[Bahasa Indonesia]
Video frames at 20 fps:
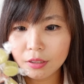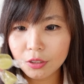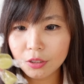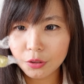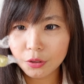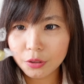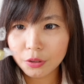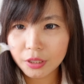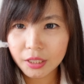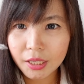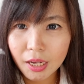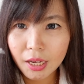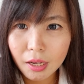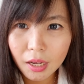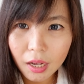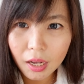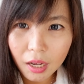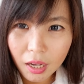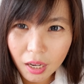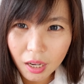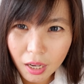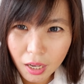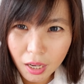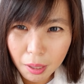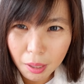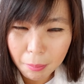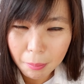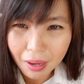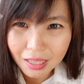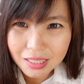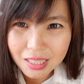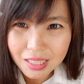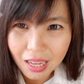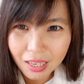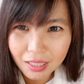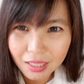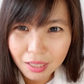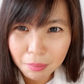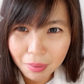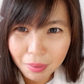gitu dia uh, eh,
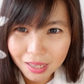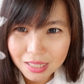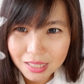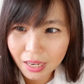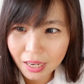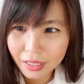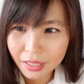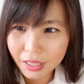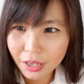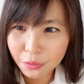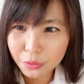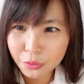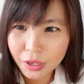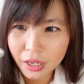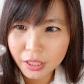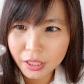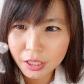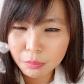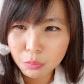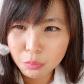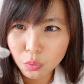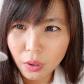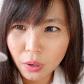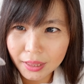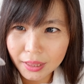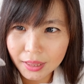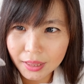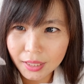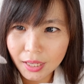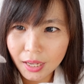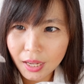kemasan kemasannya udah dibuat